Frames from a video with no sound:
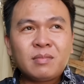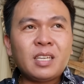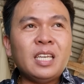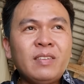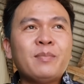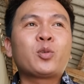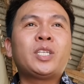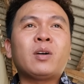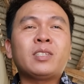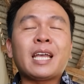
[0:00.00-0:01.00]
chỉ vì một
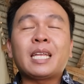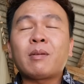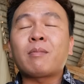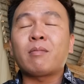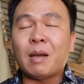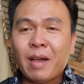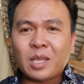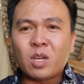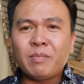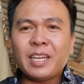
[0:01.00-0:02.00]
triệu chị hà nhà đóng đẳng đóng đẳng anh tuấn